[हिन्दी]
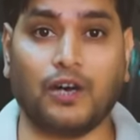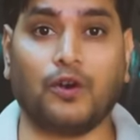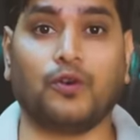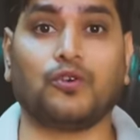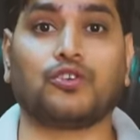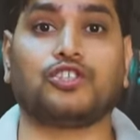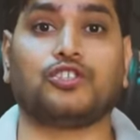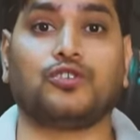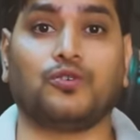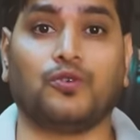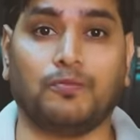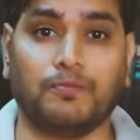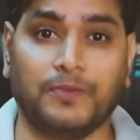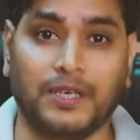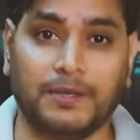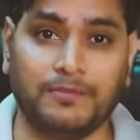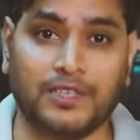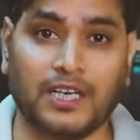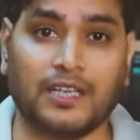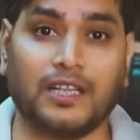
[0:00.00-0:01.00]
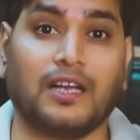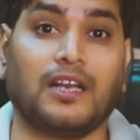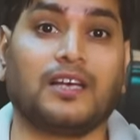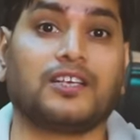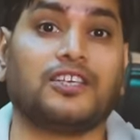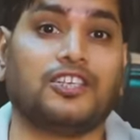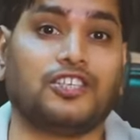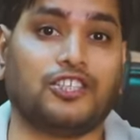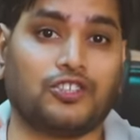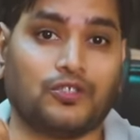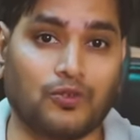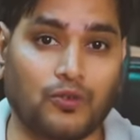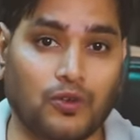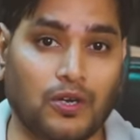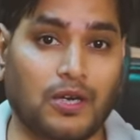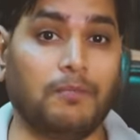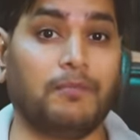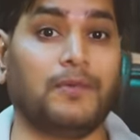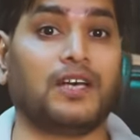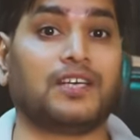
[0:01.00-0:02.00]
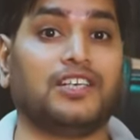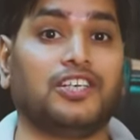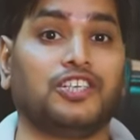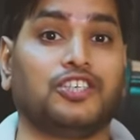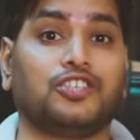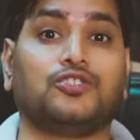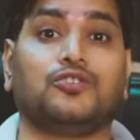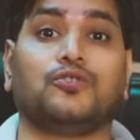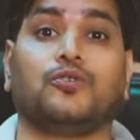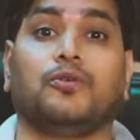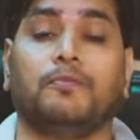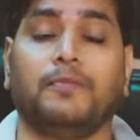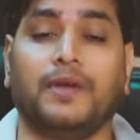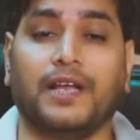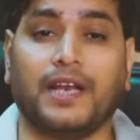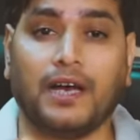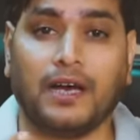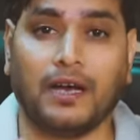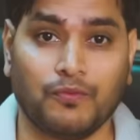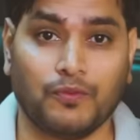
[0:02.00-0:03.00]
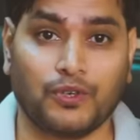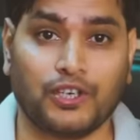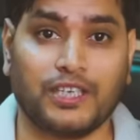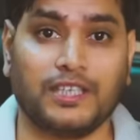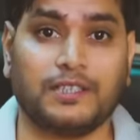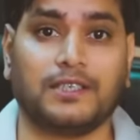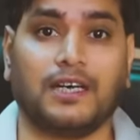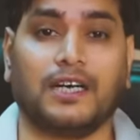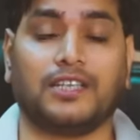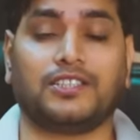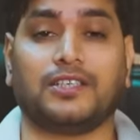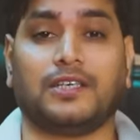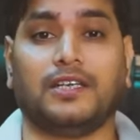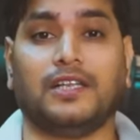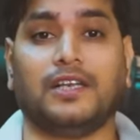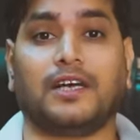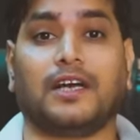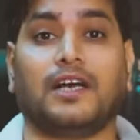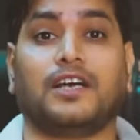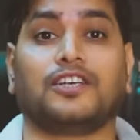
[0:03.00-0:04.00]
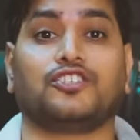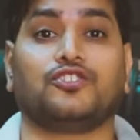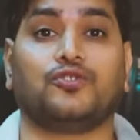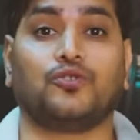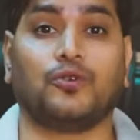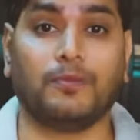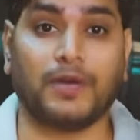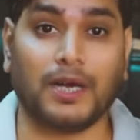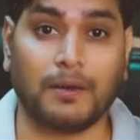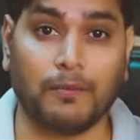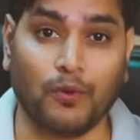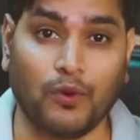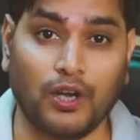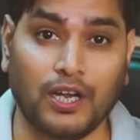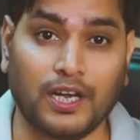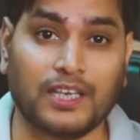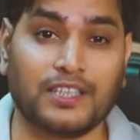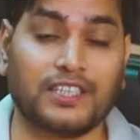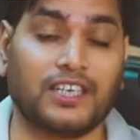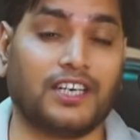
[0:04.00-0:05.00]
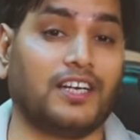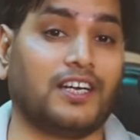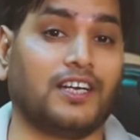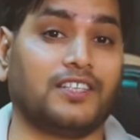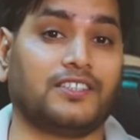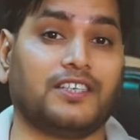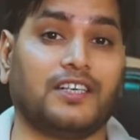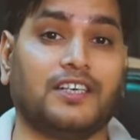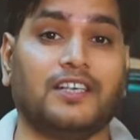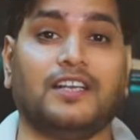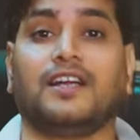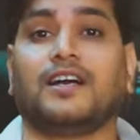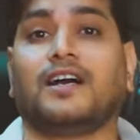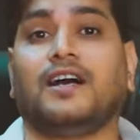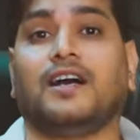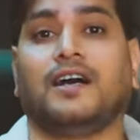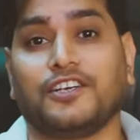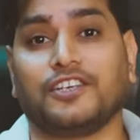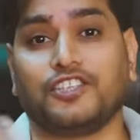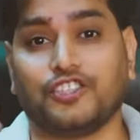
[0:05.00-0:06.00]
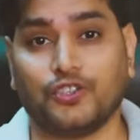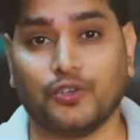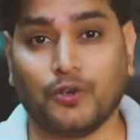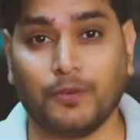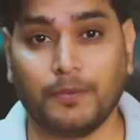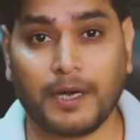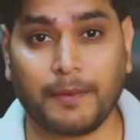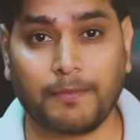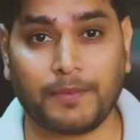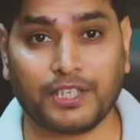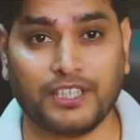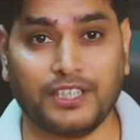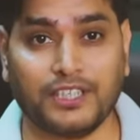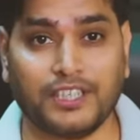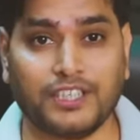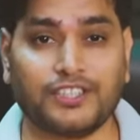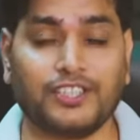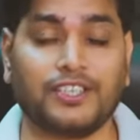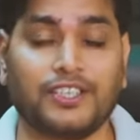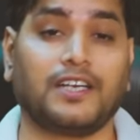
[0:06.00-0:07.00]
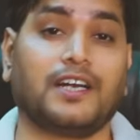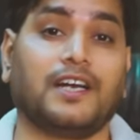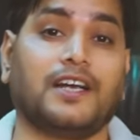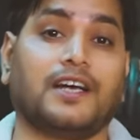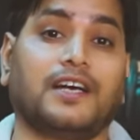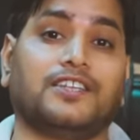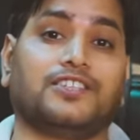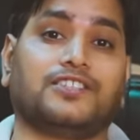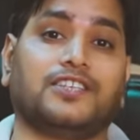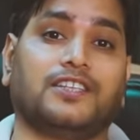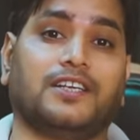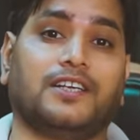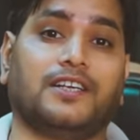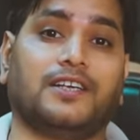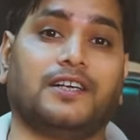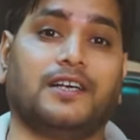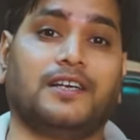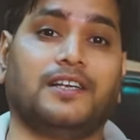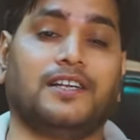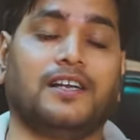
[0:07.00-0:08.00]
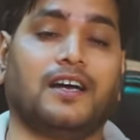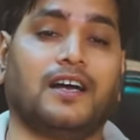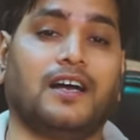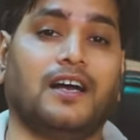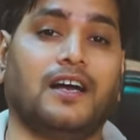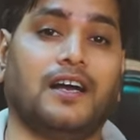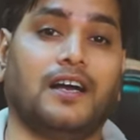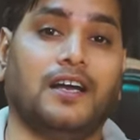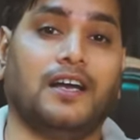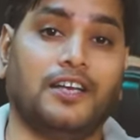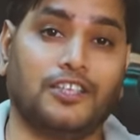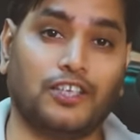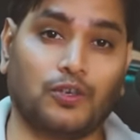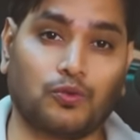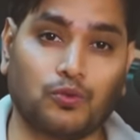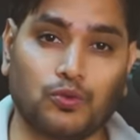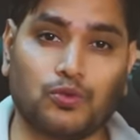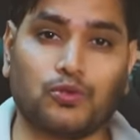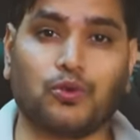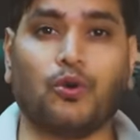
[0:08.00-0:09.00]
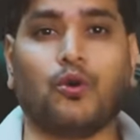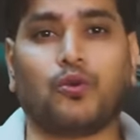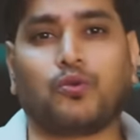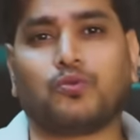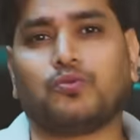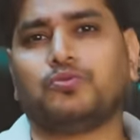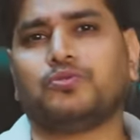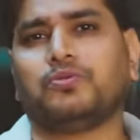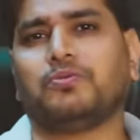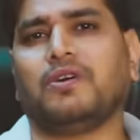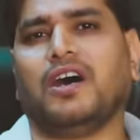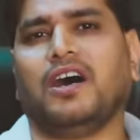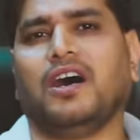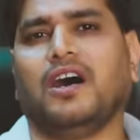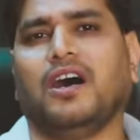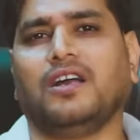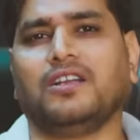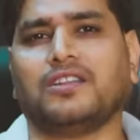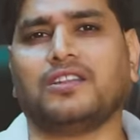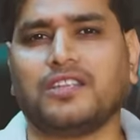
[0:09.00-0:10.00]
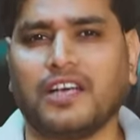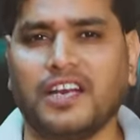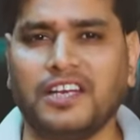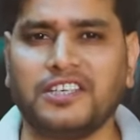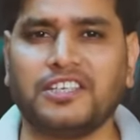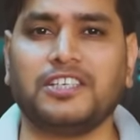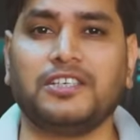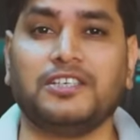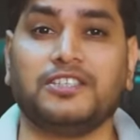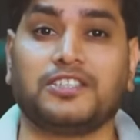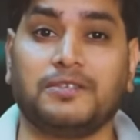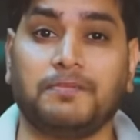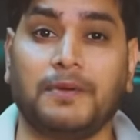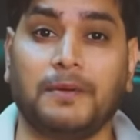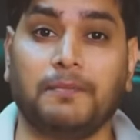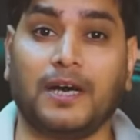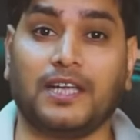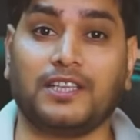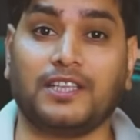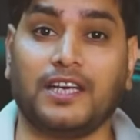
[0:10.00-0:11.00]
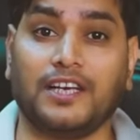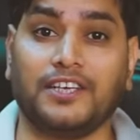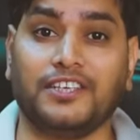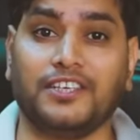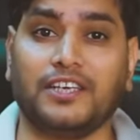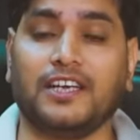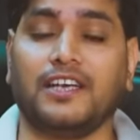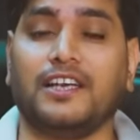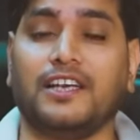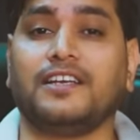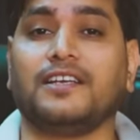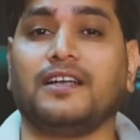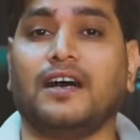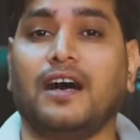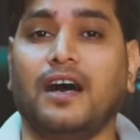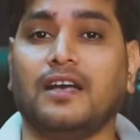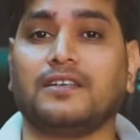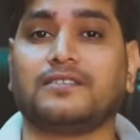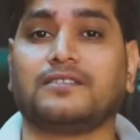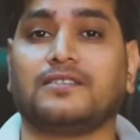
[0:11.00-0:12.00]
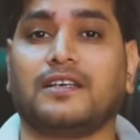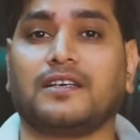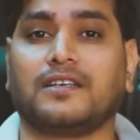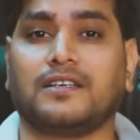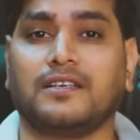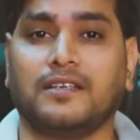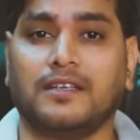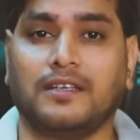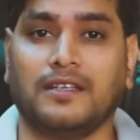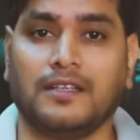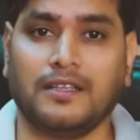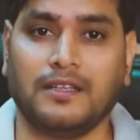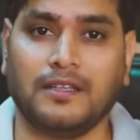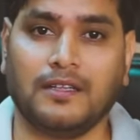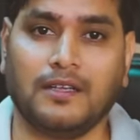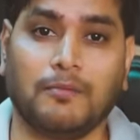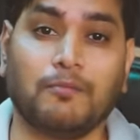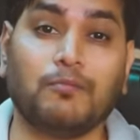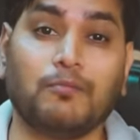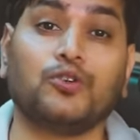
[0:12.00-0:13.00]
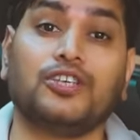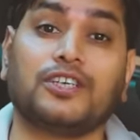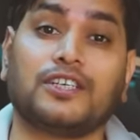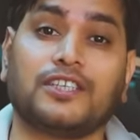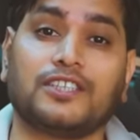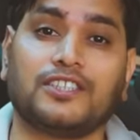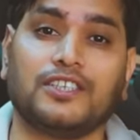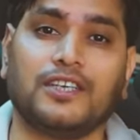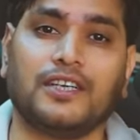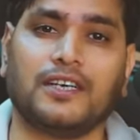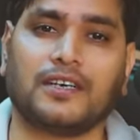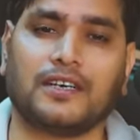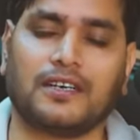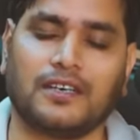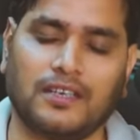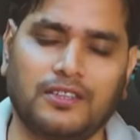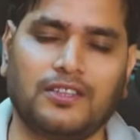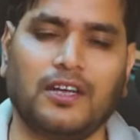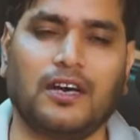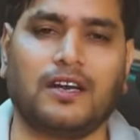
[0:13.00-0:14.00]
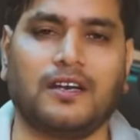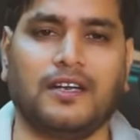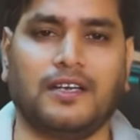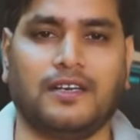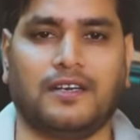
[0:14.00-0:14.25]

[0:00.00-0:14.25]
हो किसी को मीम ज़्यादा लगी किसी को कम लगी किसी को मेरा फुटेज अच्छा नहीं लगा किसी को मेरा बोलने का तरीका अच्छा नहीं लगा किसी को मेरा प्रेजेंटेशन करने का अच्छा तरीका नहीं लगा या कुछ और कुछ हर तरीके की इसमें बातें आई है लेकिन आज तक मुझे किसी ने गद्दार नहीं